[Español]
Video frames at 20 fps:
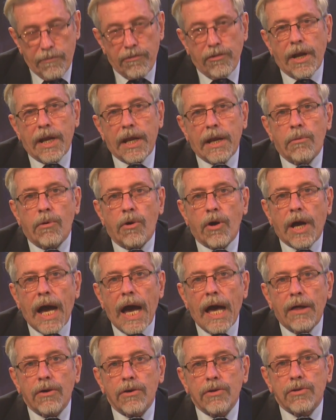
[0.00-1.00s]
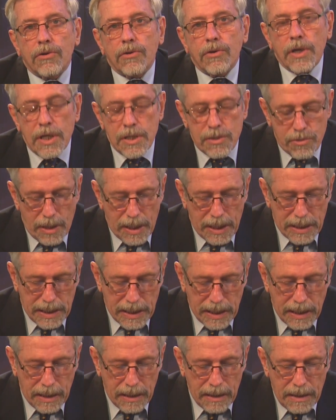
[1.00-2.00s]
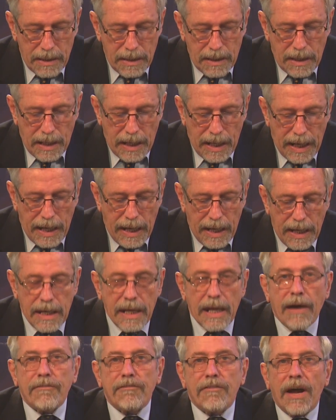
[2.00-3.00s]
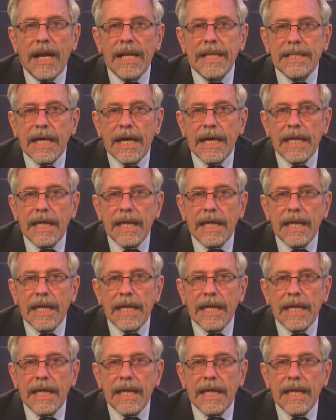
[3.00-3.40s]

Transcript: fue revocado todo eso ante la, la falta